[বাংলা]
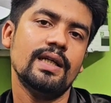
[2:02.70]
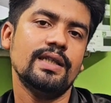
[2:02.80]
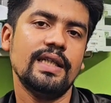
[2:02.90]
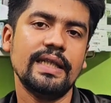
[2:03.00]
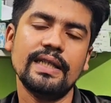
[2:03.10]

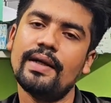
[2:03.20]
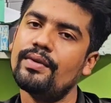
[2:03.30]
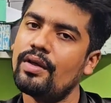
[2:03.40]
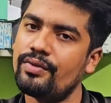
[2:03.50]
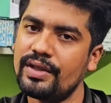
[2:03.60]
সেক্ষেত্রে
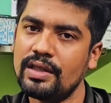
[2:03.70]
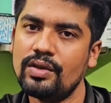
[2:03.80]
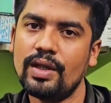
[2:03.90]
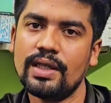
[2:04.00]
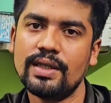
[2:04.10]
আমাদের অফিসে
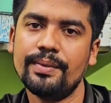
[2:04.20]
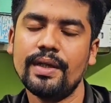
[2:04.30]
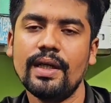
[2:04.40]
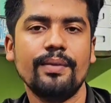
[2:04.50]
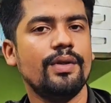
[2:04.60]
চলে আসতে
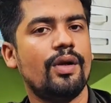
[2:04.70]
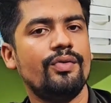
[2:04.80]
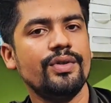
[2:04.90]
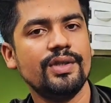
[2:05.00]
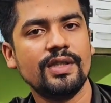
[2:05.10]
পারেন আমাদের
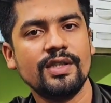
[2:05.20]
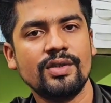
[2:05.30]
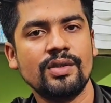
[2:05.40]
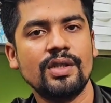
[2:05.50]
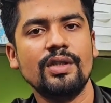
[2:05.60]
অফিস অ্যাড্রেস
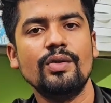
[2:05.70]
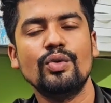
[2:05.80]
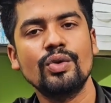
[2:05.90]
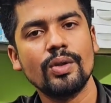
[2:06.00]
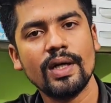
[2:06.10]
হচ্ছে
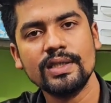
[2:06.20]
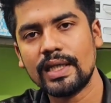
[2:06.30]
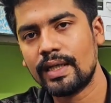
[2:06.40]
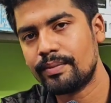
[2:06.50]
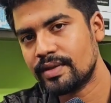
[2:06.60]
উত্তরা
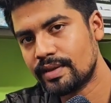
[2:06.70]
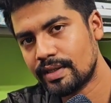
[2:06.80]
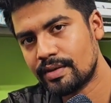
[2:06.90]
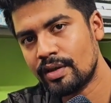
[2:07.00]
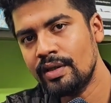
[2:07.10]
চার নম্বর
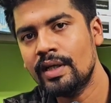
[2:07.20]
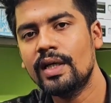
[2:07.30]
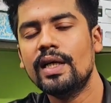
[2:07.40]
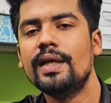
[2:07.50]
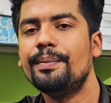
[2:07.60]
সেক্টর
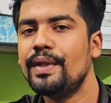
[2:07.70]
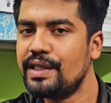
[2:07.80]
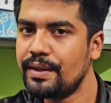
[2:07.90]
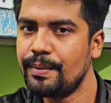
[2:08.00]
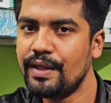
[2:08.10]

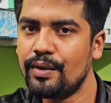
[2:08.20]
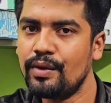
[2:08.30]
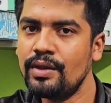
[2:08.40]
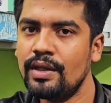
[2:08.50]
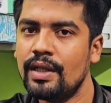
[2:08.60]
বিশের বি
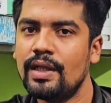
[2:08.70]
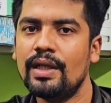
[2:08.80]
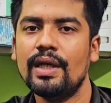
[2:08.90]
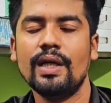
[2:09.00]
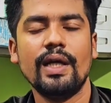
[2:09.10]
রোড
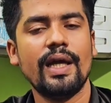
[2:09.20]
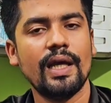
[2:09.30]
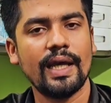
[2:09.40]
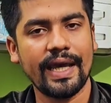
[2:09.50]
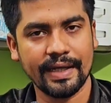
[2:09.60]

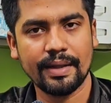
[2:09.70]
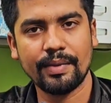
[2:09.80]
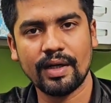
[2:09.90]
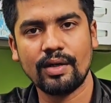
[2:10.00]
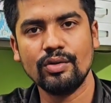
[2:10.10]
এক
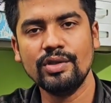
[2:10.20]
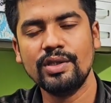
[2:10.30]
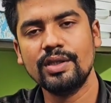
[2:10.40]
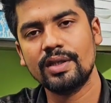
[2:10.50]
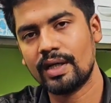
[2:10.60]
নম্বর হাউস
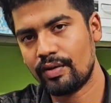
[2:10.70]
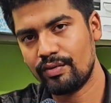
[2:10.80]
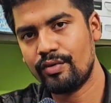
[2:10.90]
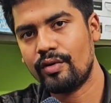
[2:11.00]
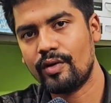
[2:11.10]

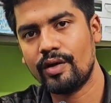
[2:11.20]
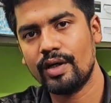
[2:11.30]
গ্রাউন্ড ফ্লোর